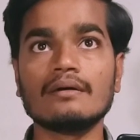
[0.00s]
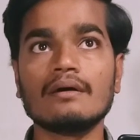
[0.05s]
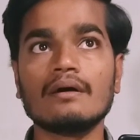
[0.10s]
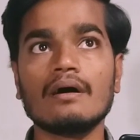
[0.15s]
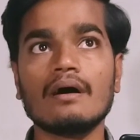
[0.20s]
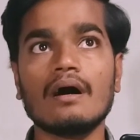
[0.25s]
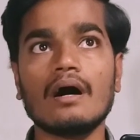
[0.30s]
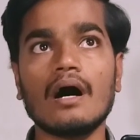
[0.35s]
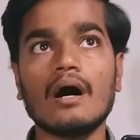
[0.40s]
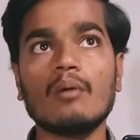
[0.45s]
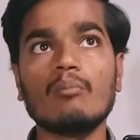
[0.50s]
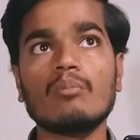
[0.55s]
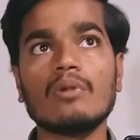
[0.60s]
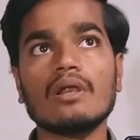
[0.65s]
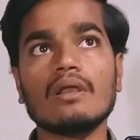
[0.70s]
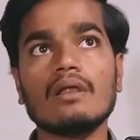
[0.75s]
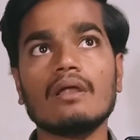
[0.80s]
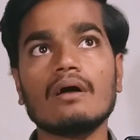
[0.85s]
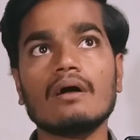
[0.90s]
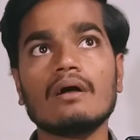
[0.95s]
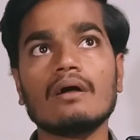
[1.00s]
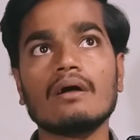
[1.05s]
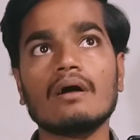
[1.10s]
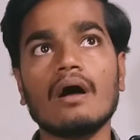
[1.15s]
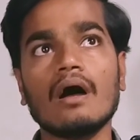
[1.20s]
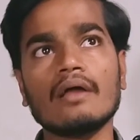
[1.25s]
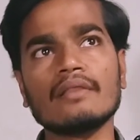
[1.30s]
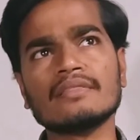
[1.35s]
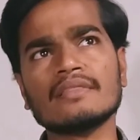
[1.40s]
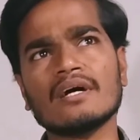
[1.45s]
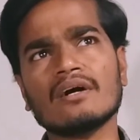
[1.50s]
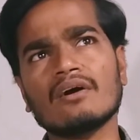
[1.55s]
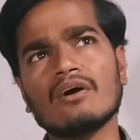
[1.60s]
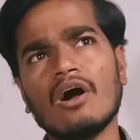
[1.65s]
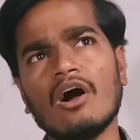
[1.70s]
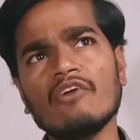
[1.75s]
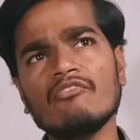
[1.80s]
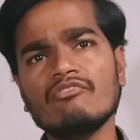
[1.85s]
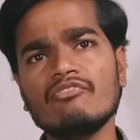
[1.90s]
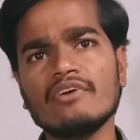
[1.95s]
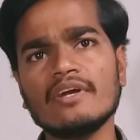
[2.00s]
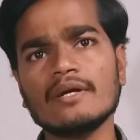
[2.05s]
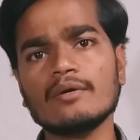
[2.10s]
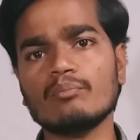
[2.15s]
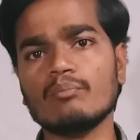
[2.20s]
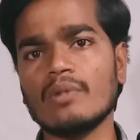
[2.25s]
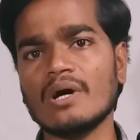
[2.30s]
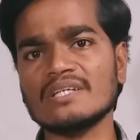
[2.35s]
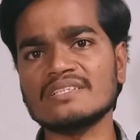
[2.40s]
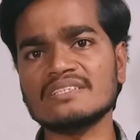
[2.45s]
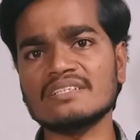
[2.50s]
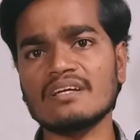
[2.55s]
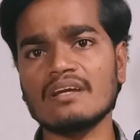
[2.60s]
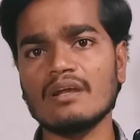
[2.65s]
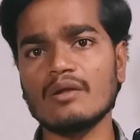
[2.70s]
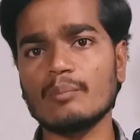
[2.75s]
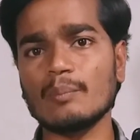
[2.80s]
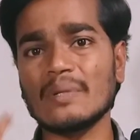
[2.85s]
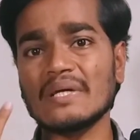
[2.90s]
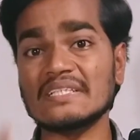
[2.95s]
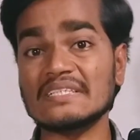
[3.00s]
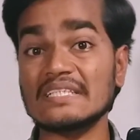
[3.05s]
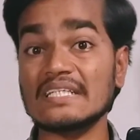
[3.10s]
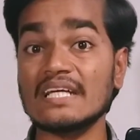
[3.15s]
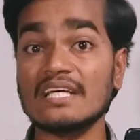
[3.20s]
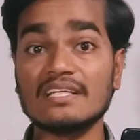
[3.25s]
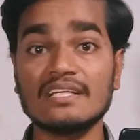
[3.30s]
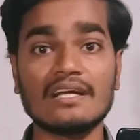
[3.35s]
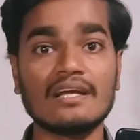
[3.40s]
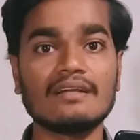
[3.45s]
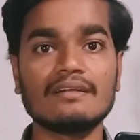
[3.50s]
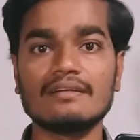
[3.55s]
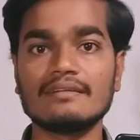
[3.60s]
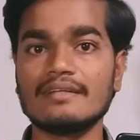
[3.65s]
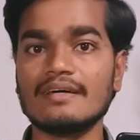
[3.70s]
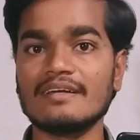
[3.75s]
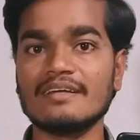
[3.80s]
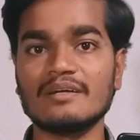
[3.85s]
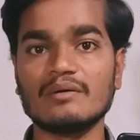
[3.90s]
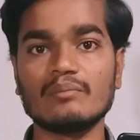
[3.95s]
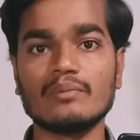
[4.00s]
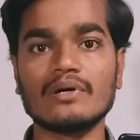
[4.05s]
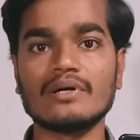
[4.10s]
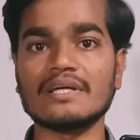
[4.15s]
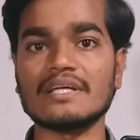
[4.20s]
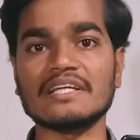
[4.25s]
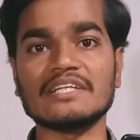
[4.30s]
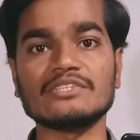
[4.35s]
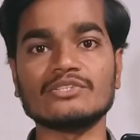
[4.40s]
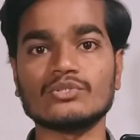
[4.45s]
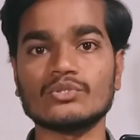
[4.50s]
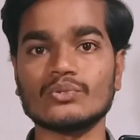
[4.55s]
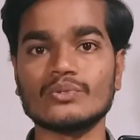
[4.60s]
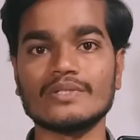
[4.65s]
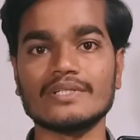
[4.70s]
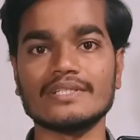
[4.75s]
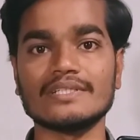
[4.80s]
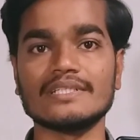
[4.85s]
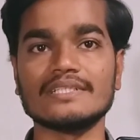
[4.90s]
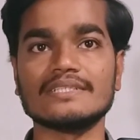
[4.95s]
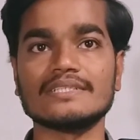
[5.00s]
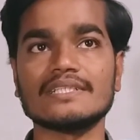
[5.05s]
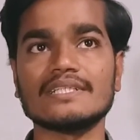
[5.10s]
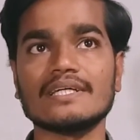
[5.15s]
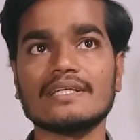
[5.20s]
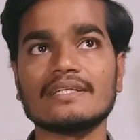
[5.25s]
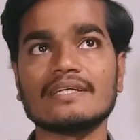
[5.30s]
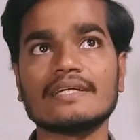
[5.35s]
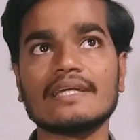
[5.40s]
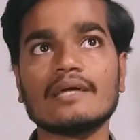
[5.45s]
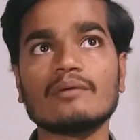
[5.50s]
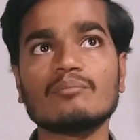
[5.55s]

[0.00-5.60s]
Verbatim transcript: ஆமல்ல அந்த கான்ஃபிடென்ட் மாஸ்டரில் பேசுனதுனால தானே நமக்கு ரீச்சும் இருந்துச்சு அந்த டைம்